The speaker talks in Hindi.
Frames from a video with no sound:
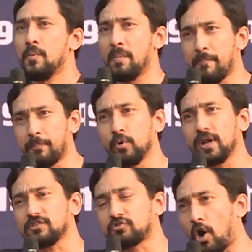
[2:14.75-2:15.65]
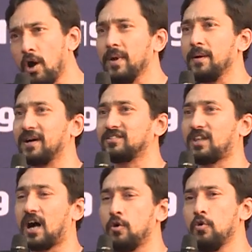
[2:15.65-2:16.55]
मैं पूरे सौ में
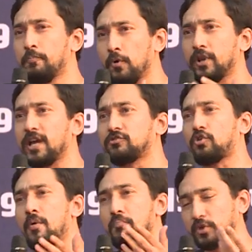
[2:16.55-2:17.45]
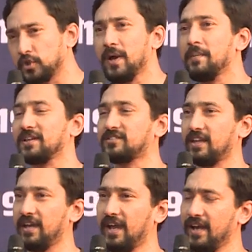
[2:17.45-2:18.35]
बसता हूँ पूरे सौ मुझ में
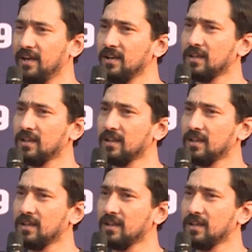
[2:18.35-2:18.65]
बसते हैं